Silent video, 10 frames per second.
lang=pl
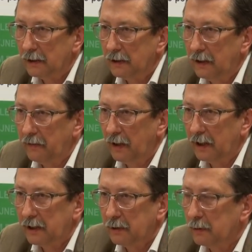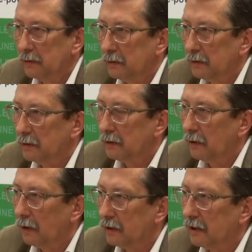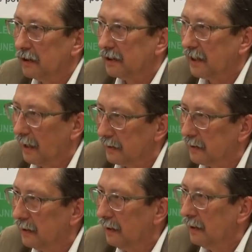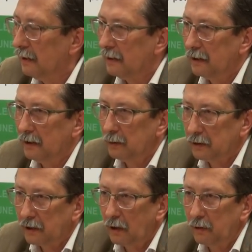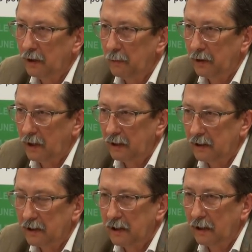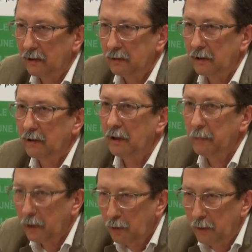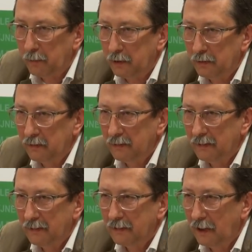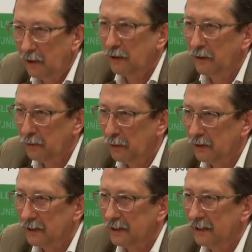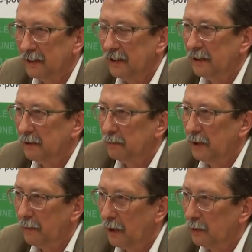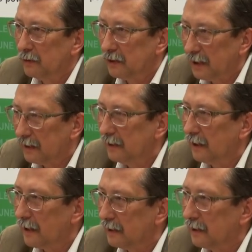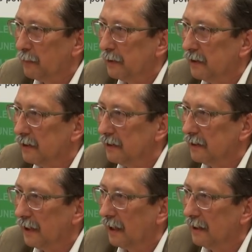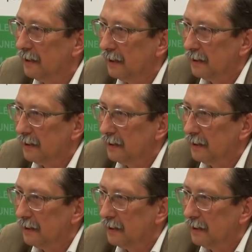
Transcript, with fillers: y, nie wyleczył y, od skaz ustroju demokratycznego, tylko je pogłębił. Tylko i wyłącznie. Nie miał żadnej recepty na